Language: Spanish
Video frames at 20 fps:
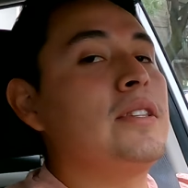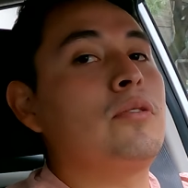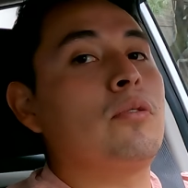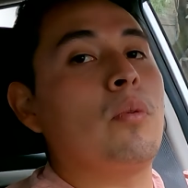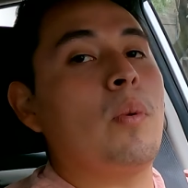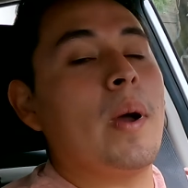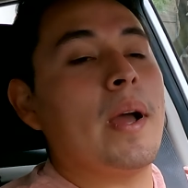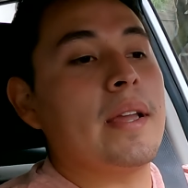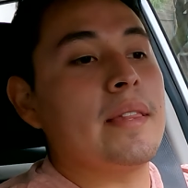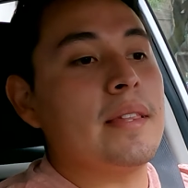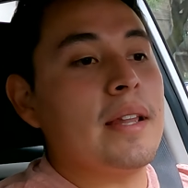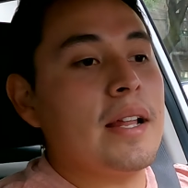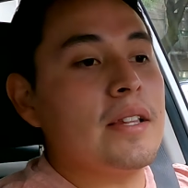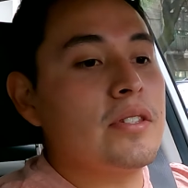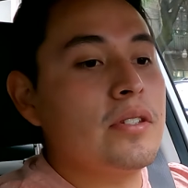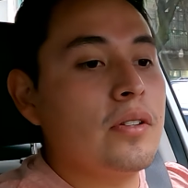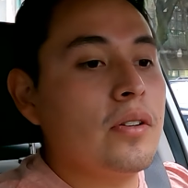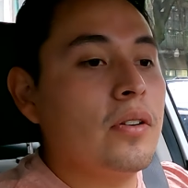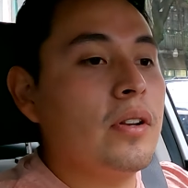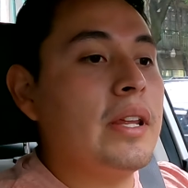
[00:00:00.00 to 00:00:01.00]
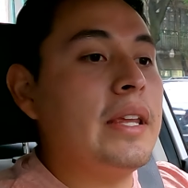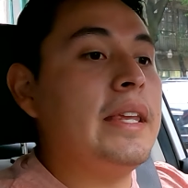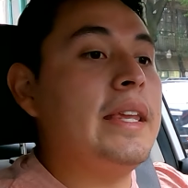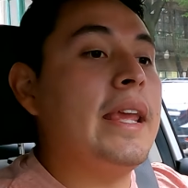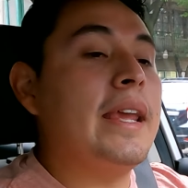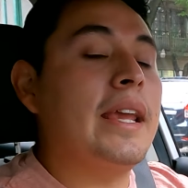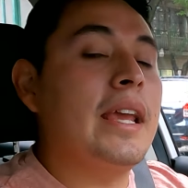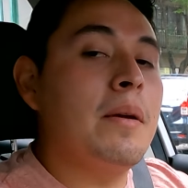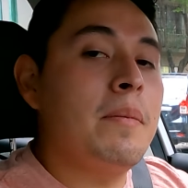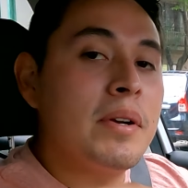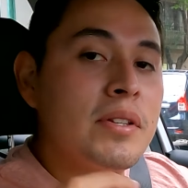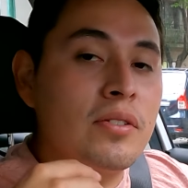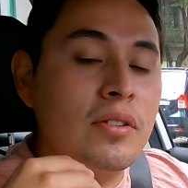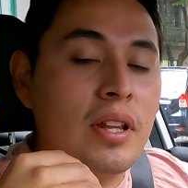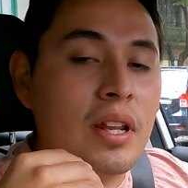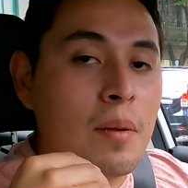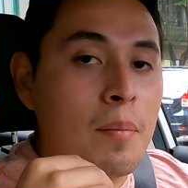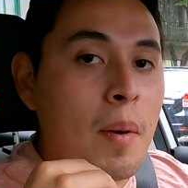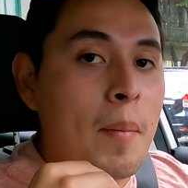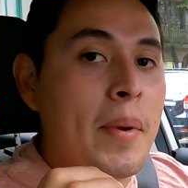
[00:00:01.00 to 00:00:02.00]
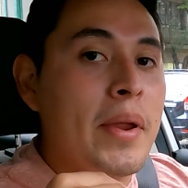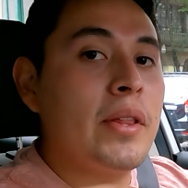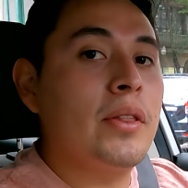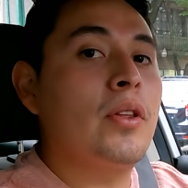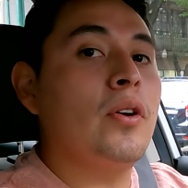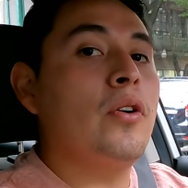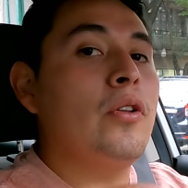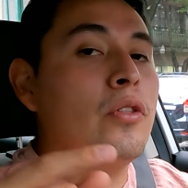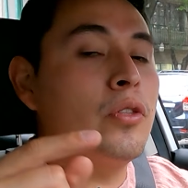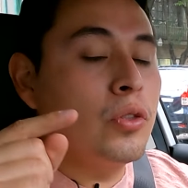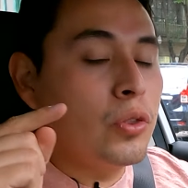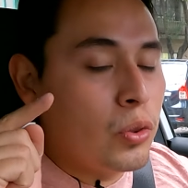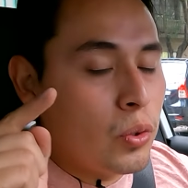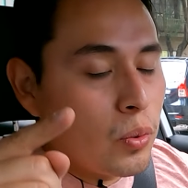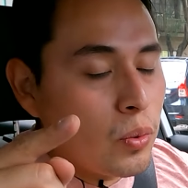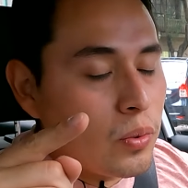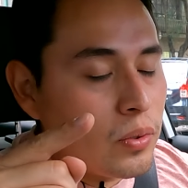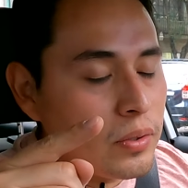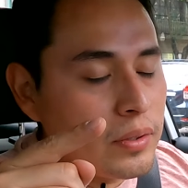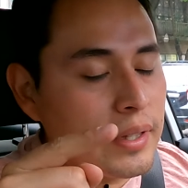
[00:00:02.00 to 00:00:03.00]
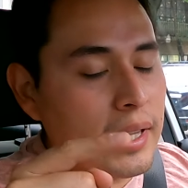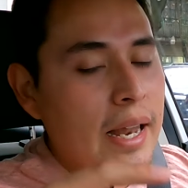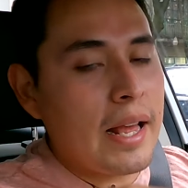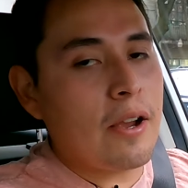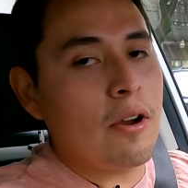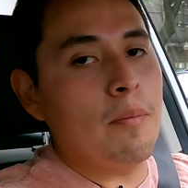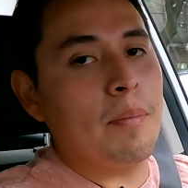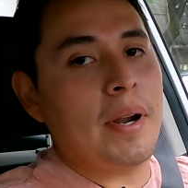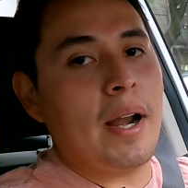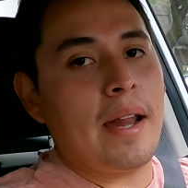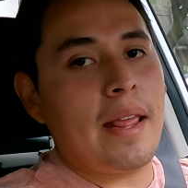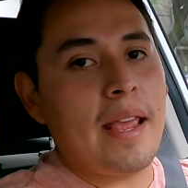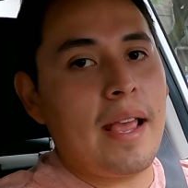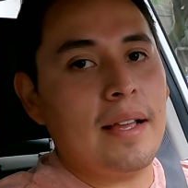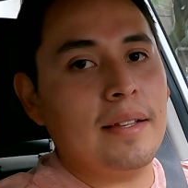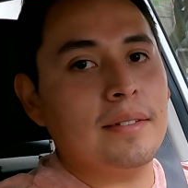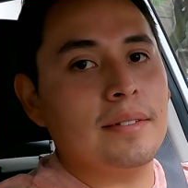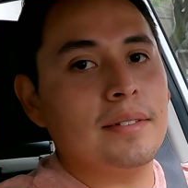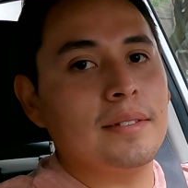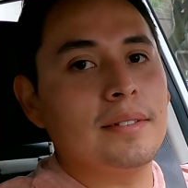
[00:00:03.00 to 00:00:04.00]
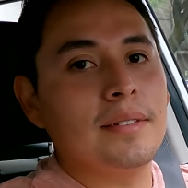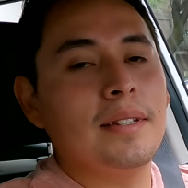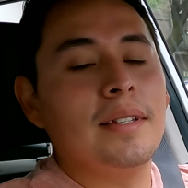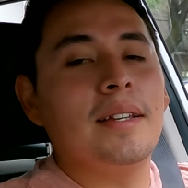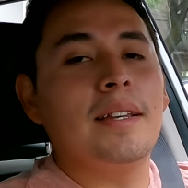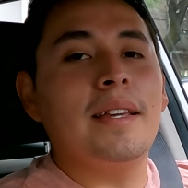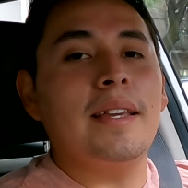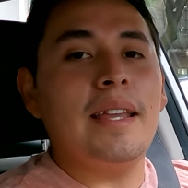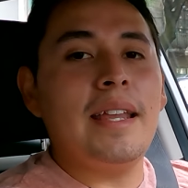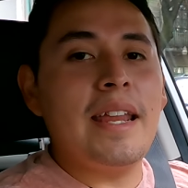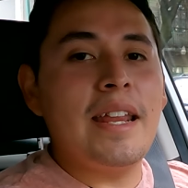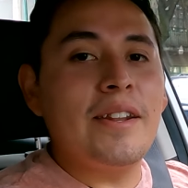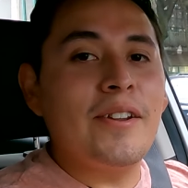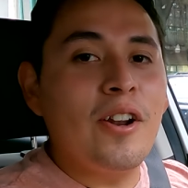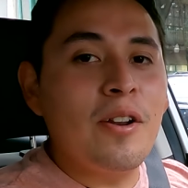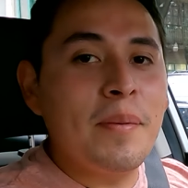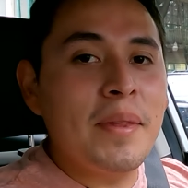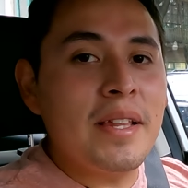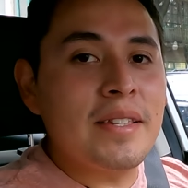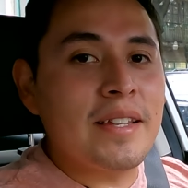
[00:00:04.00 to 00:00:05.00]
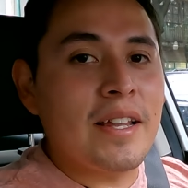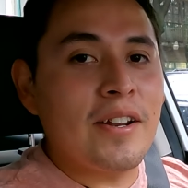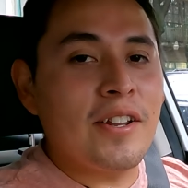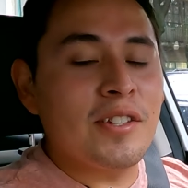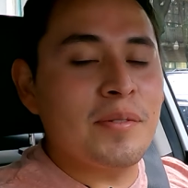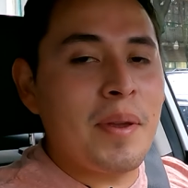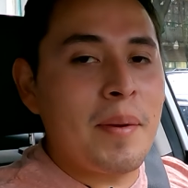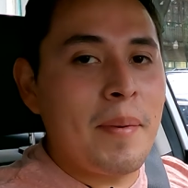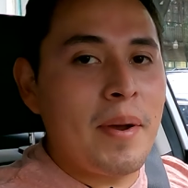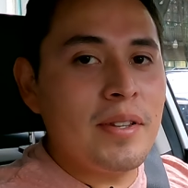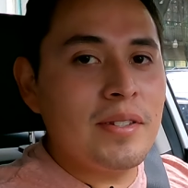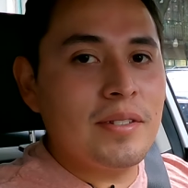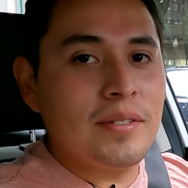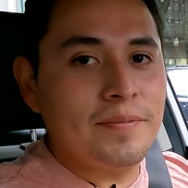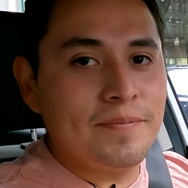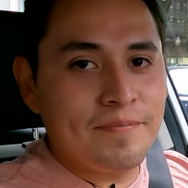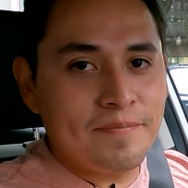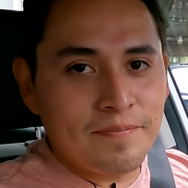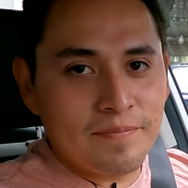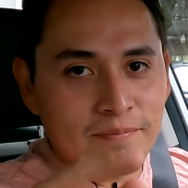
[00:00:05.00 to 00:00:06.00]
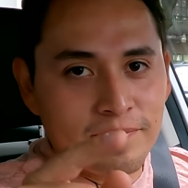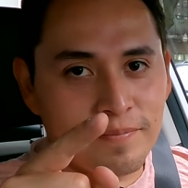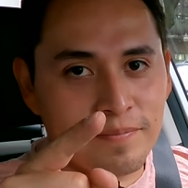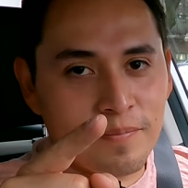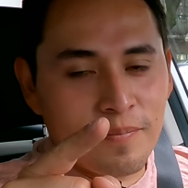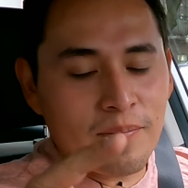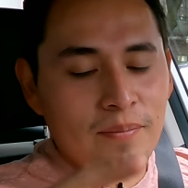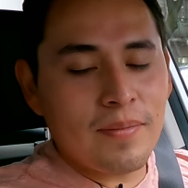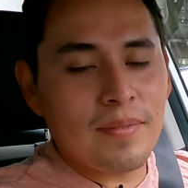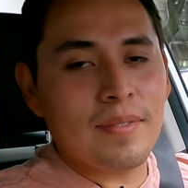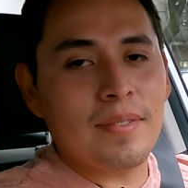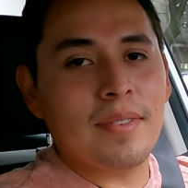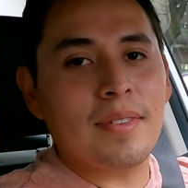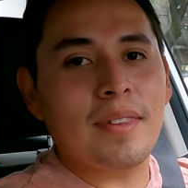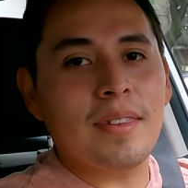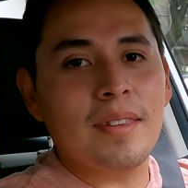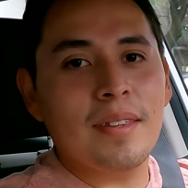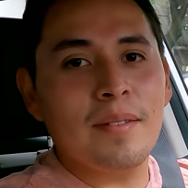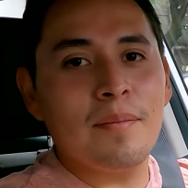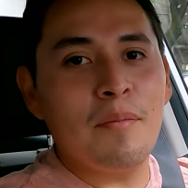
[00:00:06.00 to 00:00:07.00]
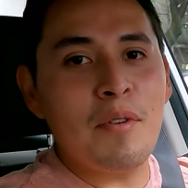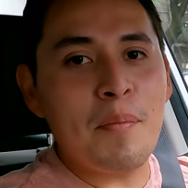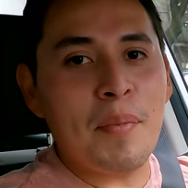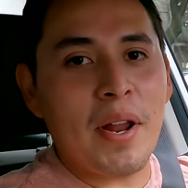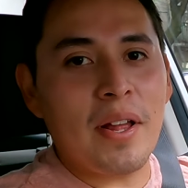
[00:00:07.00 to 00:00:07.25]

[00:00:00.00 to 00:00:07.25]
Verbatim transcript: de su nueva generación y en qué versión de equipamiento tú te la comprarías? Y no olvides que nos vemos muy